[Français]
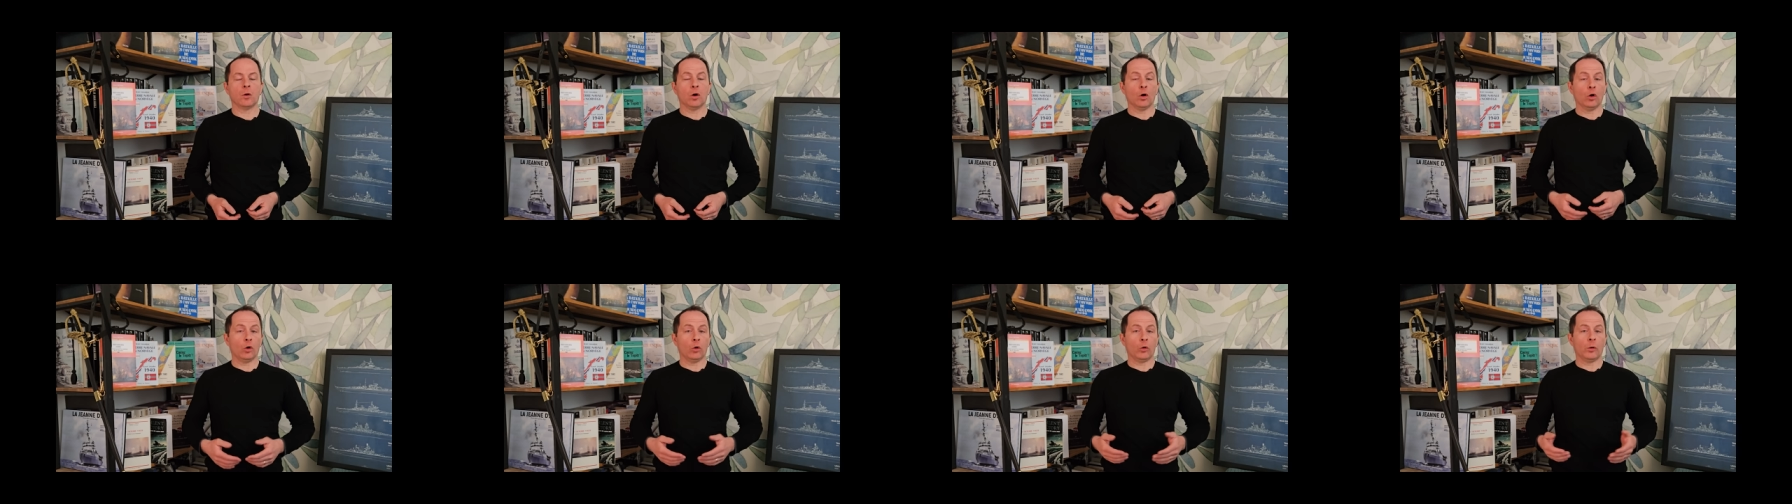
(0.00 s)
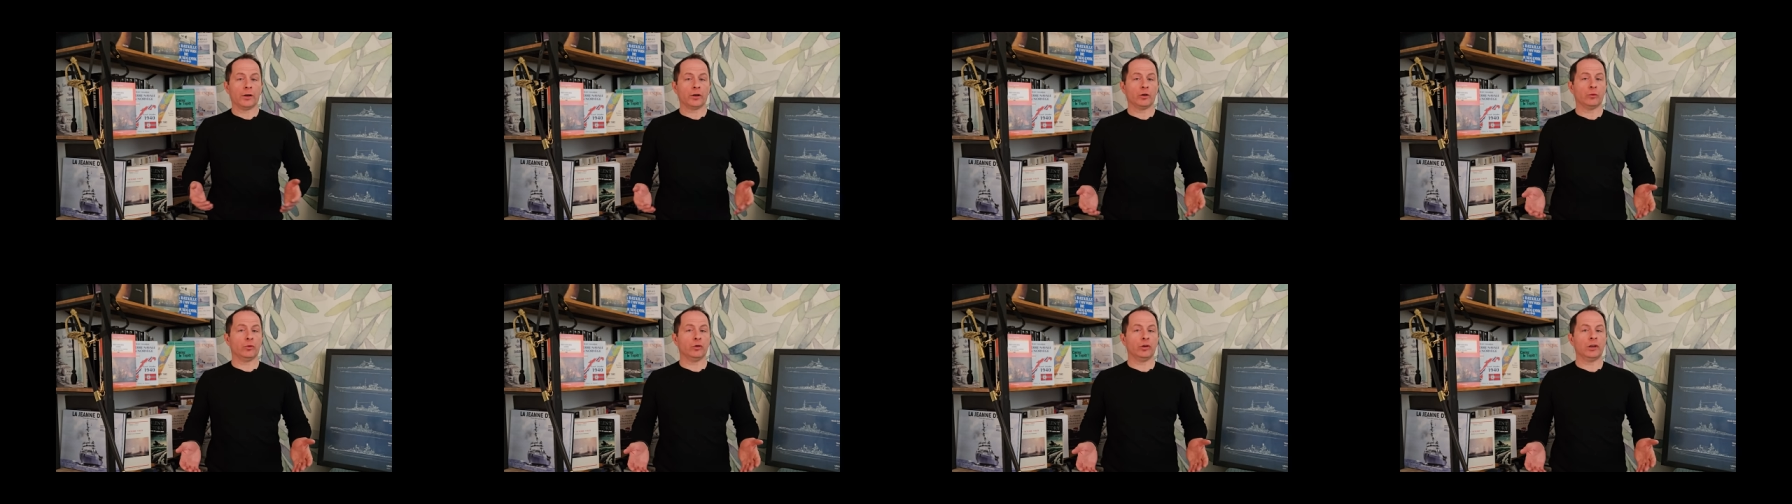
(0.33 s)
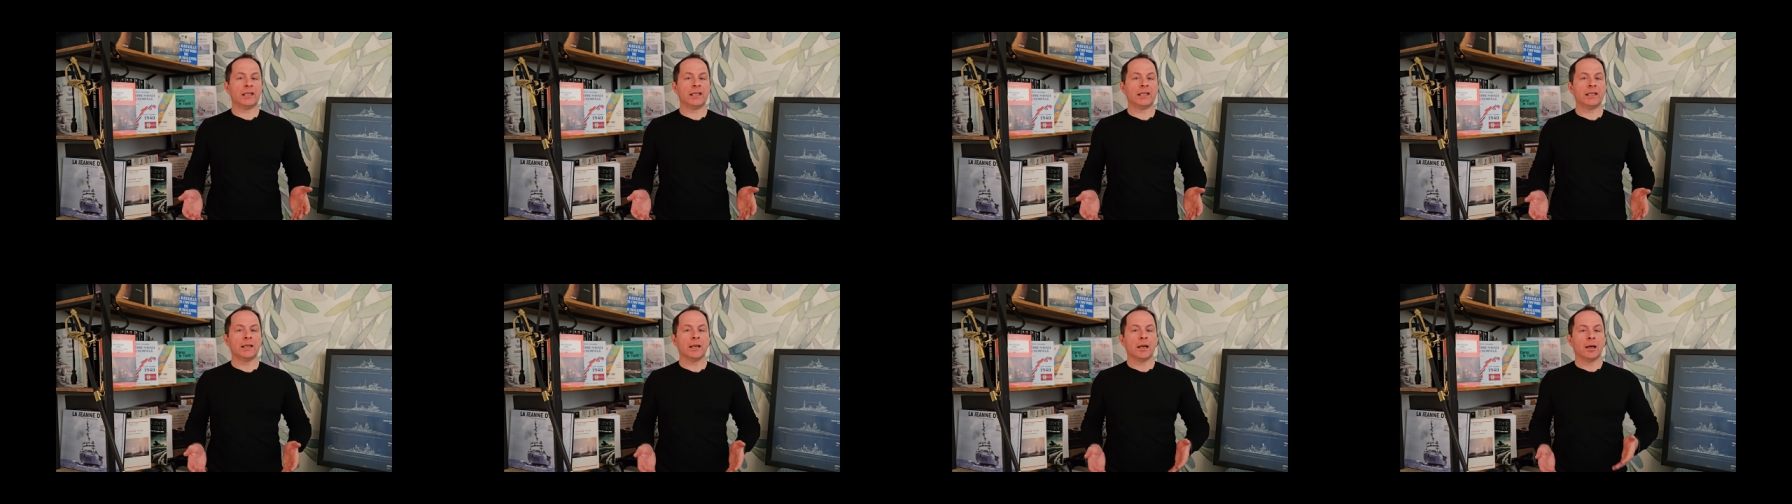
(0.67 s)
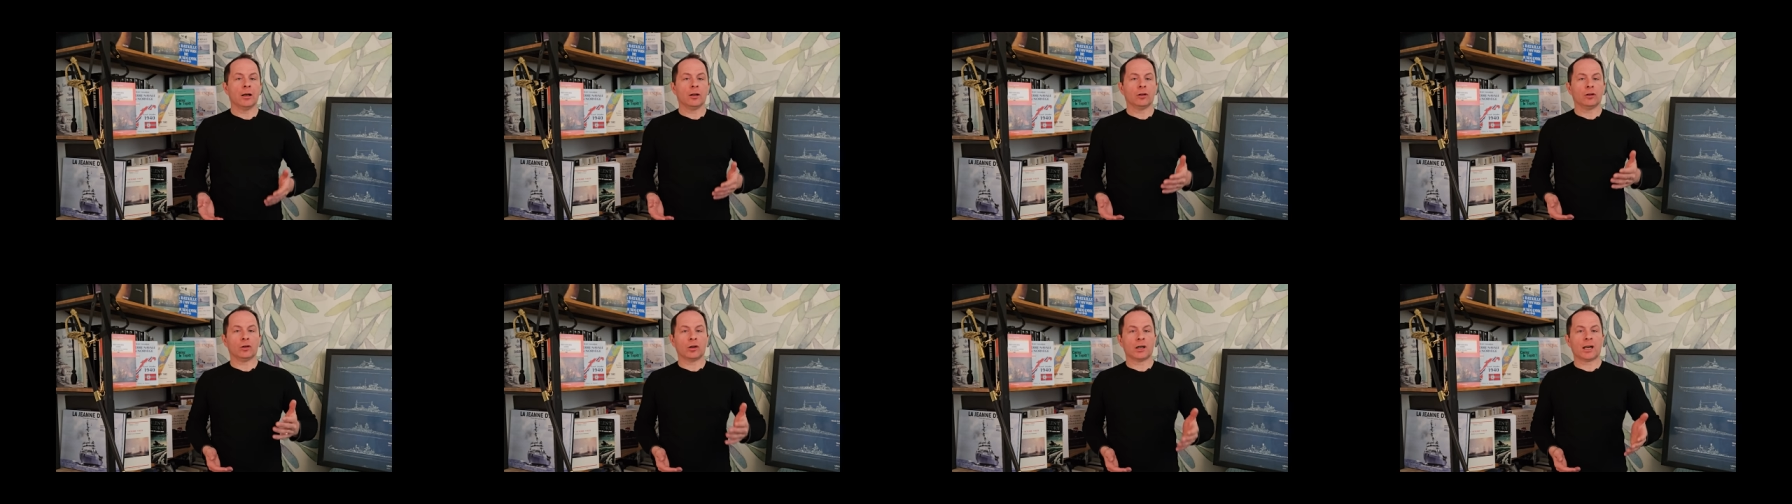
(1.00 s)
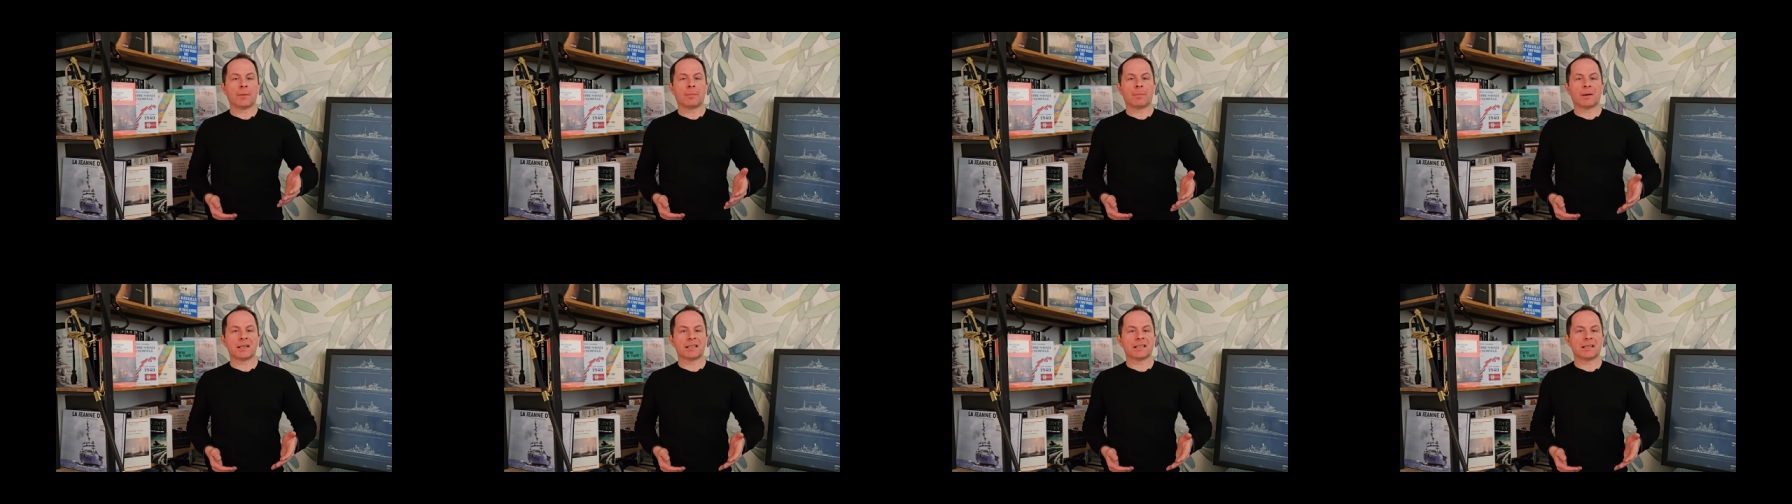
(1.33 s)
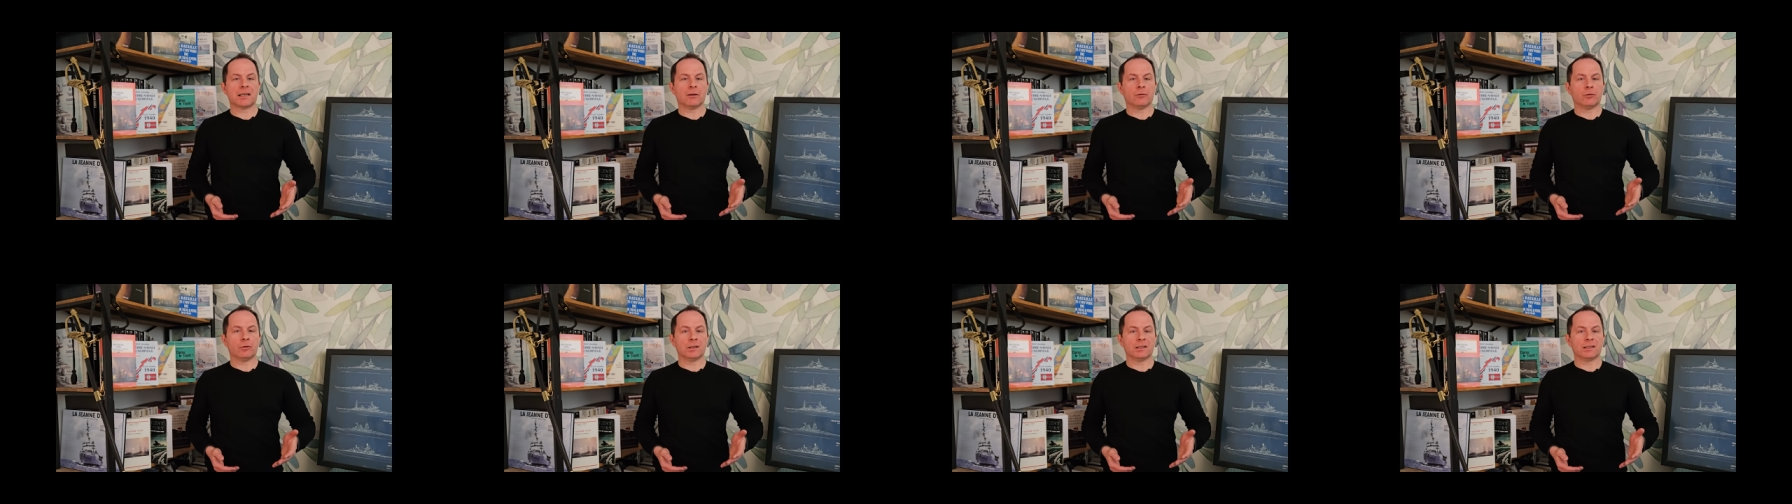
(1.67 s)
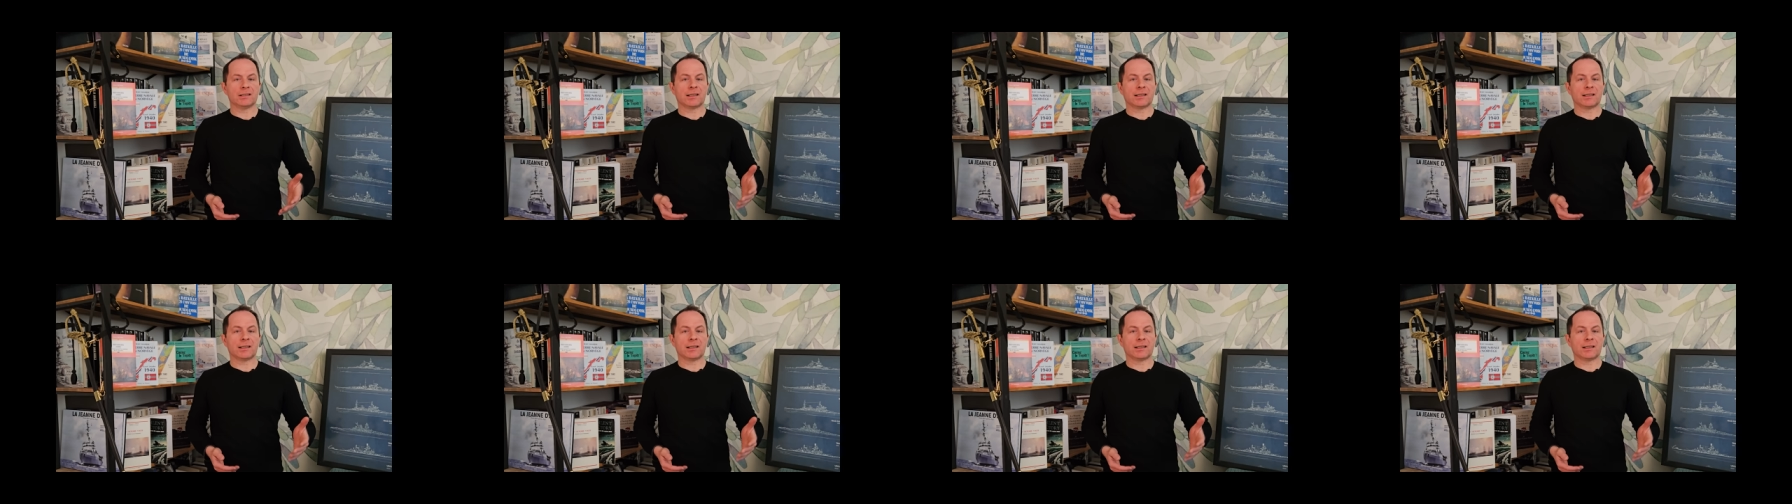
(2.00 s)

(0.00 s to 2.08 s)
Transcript: Au Royaume-Uni, dans l'impasse à la fois